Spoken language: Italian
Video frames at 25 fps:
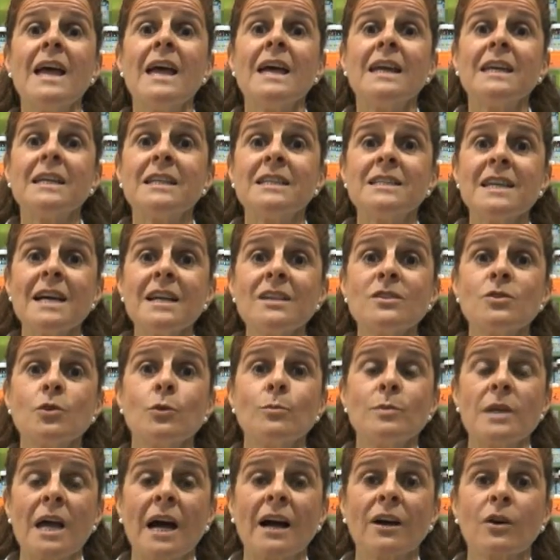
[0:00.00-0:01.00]
Il
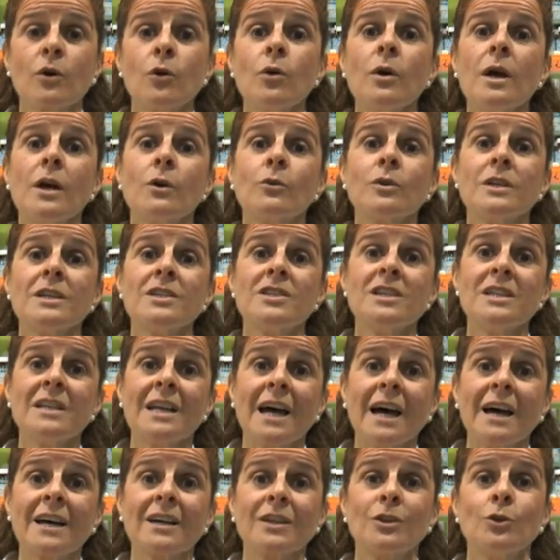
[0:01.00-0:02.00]
gelso bianco è
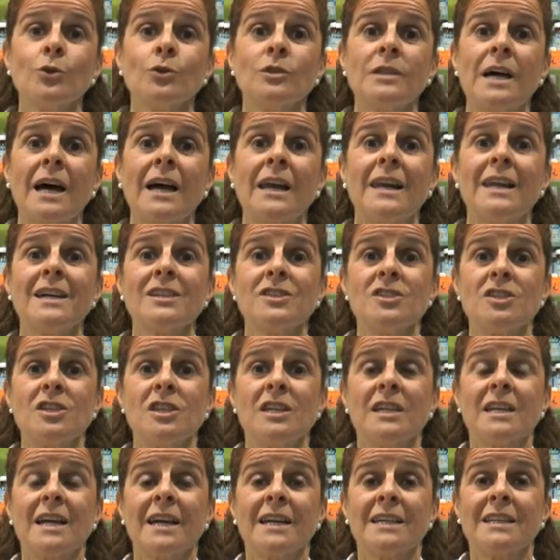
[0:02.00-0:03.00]
originario dalla
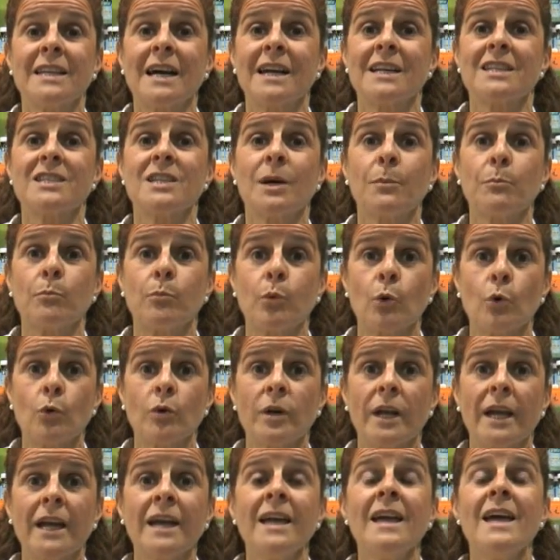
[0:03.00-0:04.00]
Cina e dal
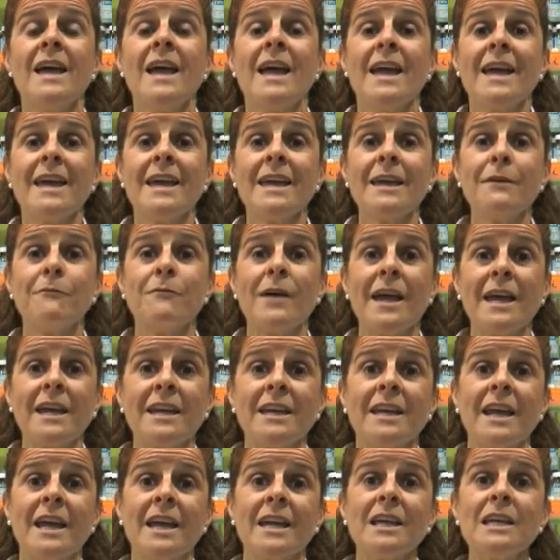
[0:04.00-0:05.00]
Giappone e
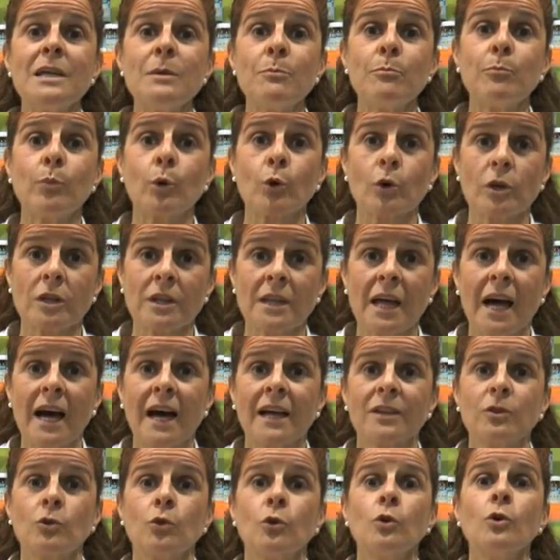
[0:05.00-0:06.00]
venne
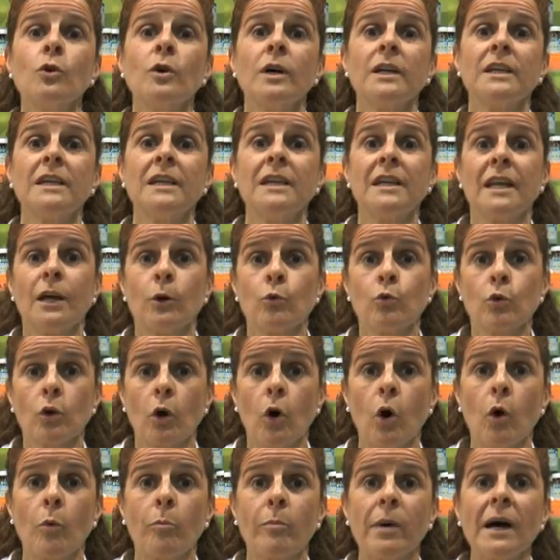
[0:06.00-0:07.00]
importato in
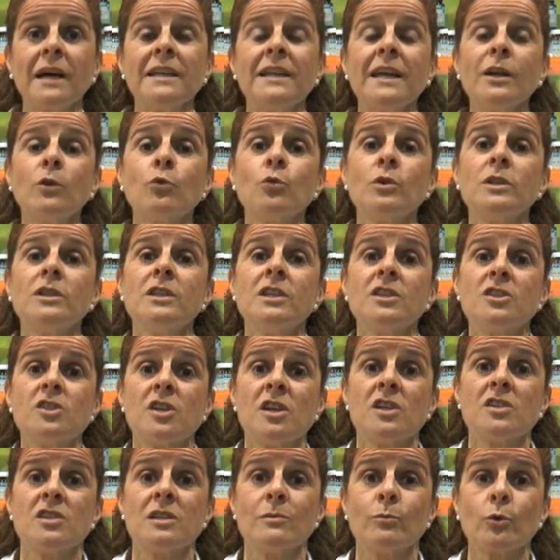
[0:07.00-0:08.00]
Europa nel
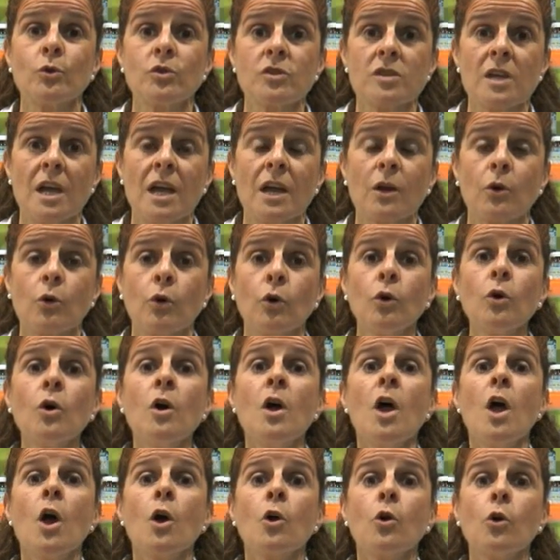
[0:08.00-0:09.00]
XV secolo
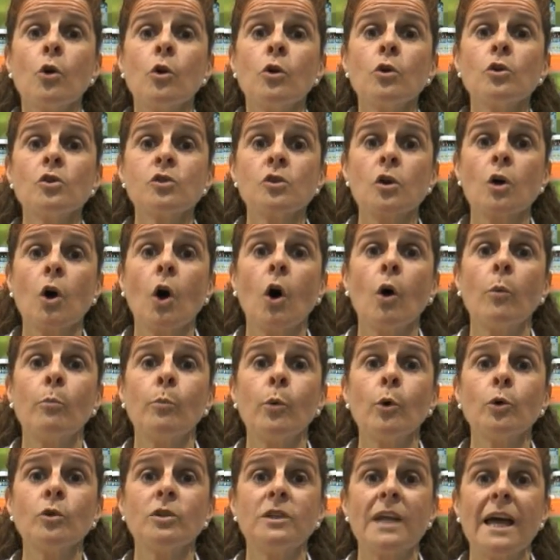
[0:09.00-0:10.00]
con lo
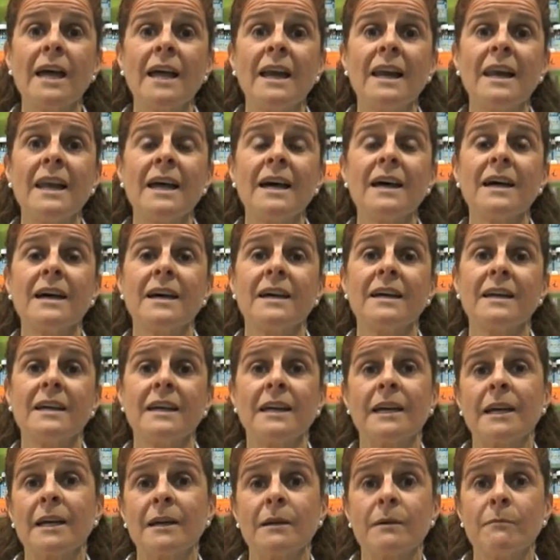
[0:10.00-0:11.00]
scopo della,
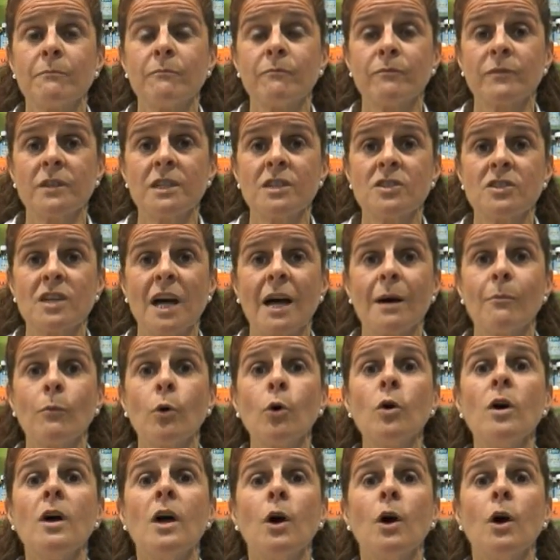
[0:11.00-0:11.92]
ehm, diciamo,